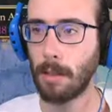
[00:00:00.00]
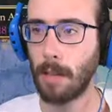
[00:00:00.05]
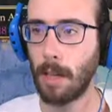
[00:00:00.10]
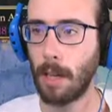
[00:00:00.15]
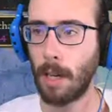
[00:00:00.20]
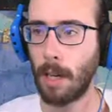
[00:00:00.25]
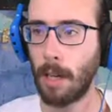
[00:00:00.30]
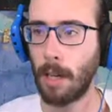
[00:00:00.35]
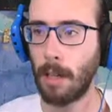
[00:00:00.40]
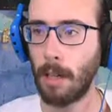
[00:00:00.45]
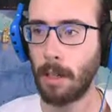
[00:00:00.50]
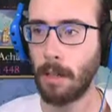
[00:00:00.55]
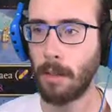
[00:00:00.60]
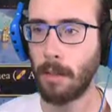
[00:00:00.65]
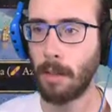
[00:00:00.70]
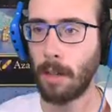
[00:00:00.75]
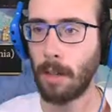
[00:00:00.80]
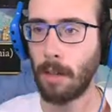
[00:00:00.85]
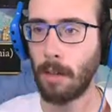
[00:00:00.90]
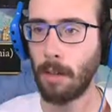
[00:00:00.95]
là,
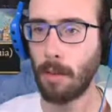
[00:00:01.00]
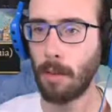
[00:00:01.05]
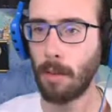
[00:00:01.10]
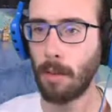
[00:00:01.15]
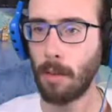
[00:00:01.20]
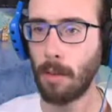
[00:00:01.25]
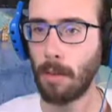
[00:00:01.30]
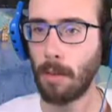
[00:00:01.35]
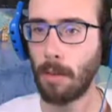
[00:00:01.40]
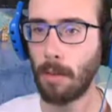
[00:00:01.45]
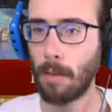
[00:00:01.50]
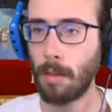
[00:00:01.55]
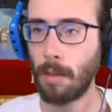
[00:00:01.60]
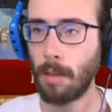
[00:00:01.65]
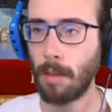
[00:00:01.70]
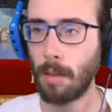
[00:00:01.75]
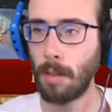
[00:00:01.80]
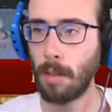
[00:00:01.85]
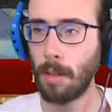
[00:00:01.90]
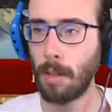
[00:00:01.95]
esatto.
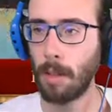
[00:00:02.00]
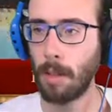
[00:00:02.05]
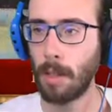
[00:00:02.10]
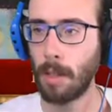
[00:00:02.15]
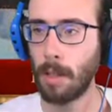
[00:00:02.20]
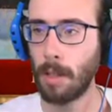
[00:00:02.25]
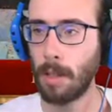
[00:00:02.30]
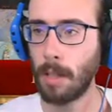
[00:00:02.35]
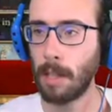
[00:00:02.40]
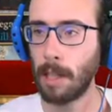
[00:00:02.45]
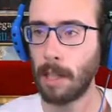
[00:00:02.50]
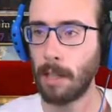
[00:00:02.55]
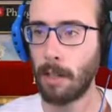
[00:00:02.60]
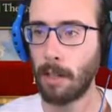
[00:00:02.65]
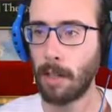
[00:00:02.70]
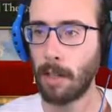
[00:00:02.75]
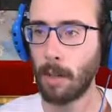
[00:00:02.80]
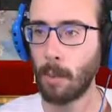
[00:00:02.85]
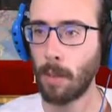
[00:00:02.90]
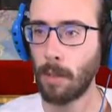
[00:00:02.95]

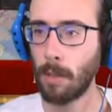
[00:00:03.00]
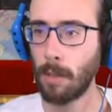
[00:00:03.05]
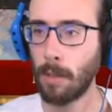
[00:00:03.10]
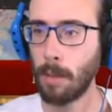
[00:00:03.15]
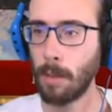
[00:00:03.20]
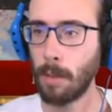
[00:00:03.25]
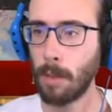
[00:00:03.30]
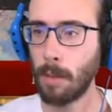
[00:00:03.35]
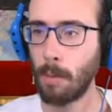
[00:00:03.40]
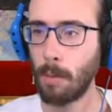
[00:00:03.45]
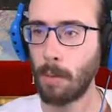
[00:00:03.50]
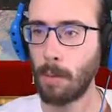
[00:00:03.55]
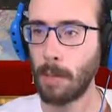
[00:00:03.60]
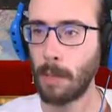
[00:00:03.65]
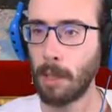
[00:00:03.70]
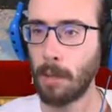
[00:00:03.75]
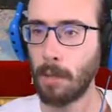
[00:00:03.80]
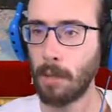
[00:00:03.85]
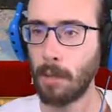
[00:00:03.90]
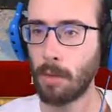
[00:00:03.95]
Allora, hanno 4.000
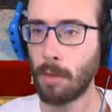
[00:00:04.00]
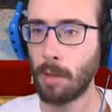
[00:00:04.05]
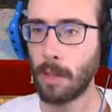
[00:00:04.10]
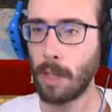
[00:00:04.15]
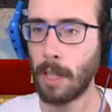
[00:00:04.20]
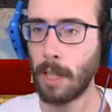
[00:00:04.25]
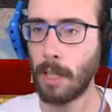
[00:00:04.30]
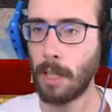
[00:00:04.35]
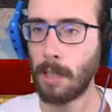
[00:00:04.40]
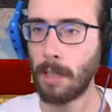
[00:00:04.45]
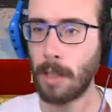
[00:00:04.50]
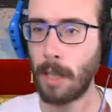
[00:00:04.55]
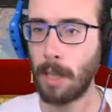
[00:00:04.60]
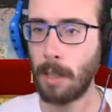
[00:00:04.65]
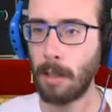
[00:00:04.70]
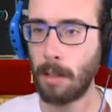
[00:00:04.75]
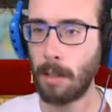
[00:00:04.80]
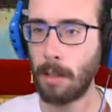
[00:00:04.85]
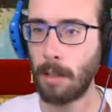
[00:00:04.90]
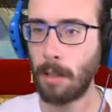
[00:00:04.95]
uomini con un generale
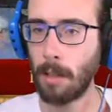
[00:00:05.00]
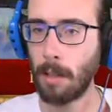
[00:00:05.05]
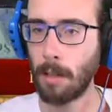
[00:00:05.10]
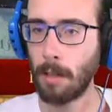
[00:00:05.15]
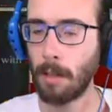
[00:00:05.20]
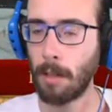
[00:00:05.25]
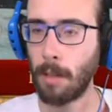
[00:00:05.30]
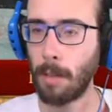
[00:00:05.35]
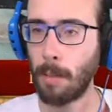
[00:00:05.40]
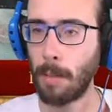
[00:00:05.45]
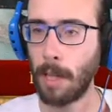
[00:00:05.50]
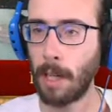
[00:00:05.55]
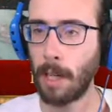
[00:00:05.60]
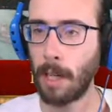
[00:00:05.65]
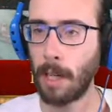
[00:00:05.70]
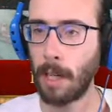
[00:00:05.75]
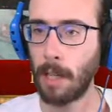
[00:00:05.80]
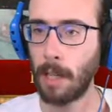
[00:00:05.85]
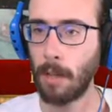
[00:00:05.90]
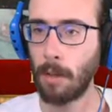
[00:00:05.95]
7, che non è
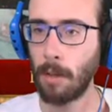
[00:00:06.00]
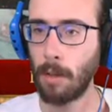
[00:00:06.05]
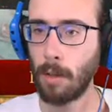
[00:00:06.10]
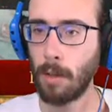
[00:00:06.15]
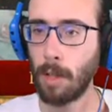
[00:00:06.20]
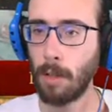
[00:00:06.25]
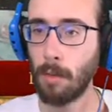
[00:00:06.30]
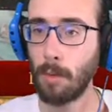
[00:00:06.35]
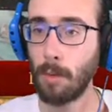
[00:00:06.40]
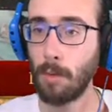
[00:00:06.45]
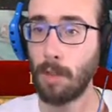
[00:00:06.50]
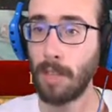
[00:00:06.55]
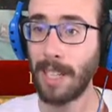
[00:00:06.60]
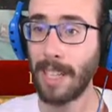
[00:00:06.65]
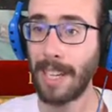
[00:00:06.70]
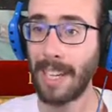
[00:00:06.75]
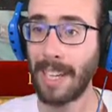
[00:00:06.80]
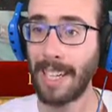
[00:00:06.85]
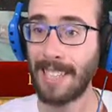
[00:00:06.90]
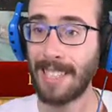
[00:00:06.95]
male. Loro hanno un
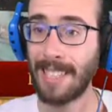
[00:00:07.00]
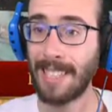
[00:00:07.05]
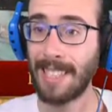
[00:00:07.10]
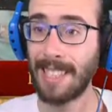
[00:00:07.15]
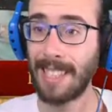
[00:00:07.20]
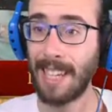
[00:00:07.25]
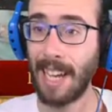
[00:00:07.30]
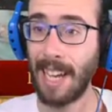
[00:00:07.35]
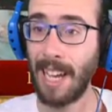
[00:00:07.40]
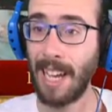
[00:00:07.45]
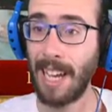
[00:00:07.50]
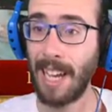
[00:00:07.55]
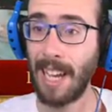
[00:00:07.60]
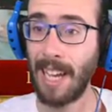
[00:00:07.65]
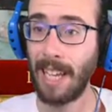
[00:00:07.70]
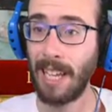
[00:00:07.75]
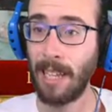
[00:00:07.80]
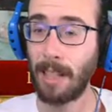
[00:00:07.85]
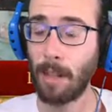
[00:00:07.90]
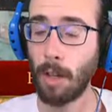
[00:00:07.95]
generale
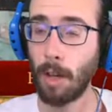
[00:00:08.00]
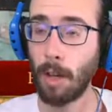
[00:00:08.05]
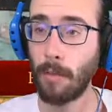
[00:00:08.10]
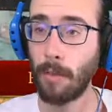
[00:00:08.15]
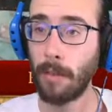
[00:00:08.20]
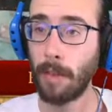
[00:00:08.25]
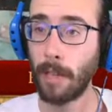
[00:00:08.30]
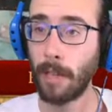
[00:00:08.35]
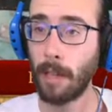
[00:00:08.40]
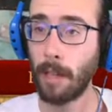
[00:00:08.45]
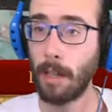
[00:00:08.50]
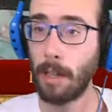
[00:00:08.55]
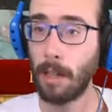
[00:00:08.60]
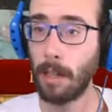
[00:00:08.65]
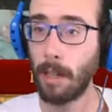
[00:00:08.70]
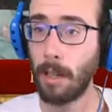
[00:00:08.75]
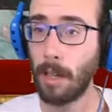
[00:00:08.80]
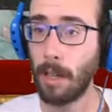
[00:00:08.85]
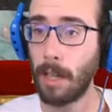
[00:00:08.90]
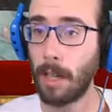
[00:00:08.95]
6, 9,
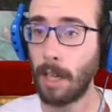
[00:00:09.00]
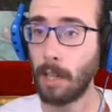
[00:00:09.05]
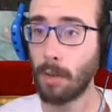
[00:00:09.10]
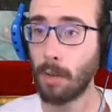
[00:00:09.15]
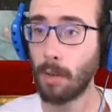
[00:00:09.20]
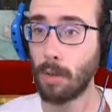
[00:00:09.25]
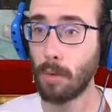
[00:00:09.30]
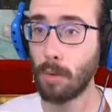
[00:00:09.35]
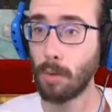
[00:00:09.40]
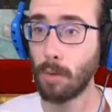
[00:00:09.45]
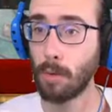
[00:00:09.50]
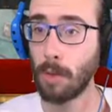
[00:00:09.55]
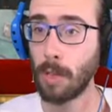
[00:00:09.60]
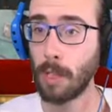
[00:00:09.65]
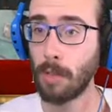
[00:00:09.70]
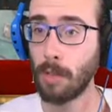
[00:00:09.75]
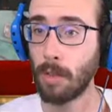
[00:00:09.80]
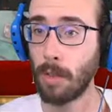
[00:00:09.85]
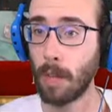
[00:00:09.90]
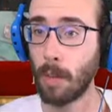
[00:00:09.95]
e sono su
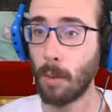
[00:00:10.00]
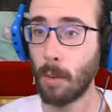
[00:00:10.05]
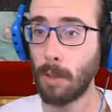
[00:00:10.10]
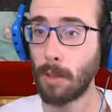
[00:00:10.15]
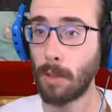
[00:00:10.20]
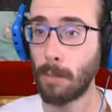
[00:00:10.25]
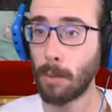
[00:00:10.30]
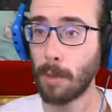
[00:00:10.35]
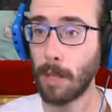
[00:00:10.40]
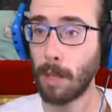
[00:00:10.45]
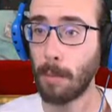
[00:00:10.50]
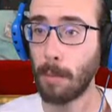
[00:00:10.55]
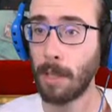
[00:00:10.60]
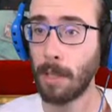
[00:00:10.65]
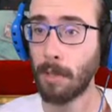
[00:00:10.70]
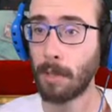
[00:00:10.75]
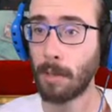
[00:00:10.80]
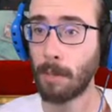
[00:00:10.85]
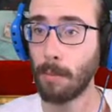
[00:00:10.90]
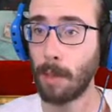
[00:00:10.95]
un'isola. Questo potrebbe
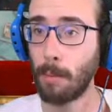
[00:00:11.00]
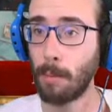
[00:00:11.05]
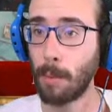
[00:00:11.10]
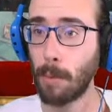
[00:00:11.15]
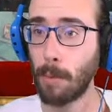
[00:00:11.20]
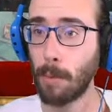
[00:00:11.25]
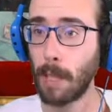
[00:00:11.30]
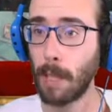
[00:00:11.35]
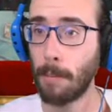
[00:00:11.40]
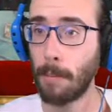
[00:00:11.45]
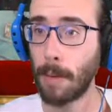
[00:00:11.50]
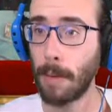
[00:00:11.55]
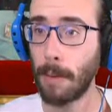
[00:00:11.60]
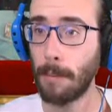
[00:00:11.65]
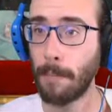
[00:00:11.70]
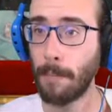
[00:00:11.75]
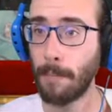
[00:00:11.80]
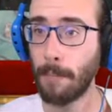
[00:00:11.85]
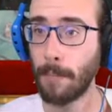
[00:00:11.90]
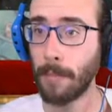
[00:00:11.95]
essere un bel problema.
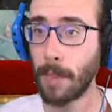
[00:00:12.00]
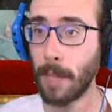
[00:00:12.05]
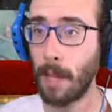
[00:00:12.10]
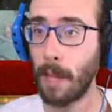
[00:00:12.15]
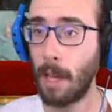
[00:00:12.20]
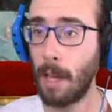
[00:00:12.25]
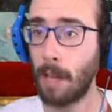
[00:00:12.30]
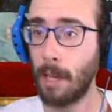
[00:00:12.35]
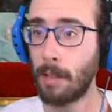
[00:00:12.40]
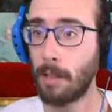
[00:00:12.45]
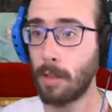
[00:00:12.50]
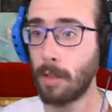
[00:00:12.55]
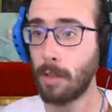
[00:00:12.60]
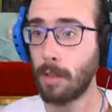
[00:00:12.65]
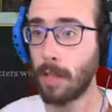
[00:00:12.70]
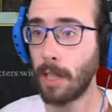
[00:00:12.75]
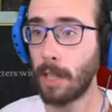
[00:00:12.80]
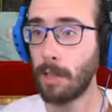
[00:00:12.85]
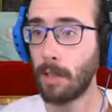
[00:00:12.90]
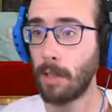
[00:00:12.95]
Se non
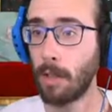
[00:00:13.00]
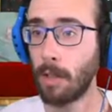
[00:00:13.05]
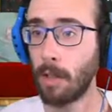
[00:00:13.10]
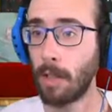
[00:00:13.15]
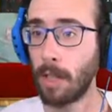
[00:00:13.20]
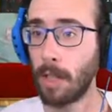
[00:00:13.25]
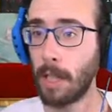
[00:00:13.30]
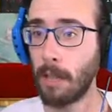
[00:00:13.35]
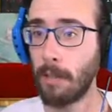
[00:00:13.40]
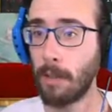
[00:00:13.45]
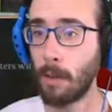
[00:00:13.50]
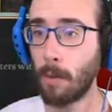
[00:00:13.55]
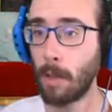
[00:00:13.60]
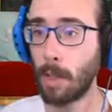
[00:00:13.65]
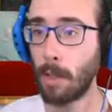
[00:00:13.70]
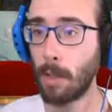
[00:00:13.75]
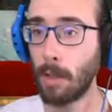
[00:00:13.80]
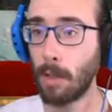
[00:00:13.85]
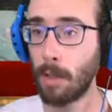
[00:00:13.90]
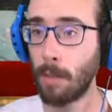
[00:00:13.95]
che se io ho le navi qua,
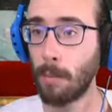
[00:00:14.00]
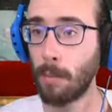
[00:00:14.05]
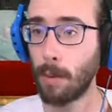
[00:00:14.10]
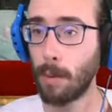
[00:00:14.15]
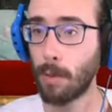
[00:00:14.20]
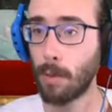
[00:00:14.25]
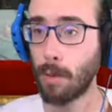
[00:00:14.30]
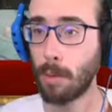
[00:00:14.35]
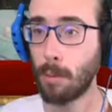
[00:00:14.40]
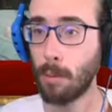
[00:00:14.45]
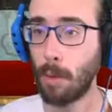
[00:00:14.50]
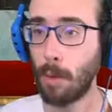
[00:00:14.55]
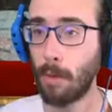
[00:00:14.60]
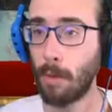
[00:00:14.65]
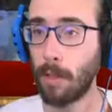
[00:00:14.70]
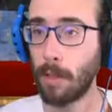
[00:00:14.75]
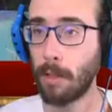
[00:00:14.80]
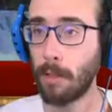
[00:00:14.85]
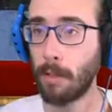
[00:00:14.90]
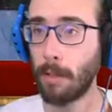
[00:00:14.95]
loro non possono
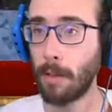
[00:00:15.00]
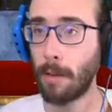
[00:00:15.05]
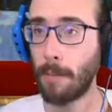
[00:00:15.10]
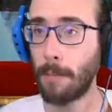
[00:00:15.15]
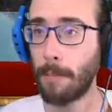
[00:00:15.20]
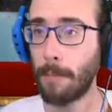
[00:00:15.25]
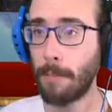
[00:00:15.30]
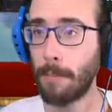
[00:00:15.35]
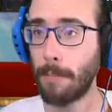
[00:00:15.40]
muoversi.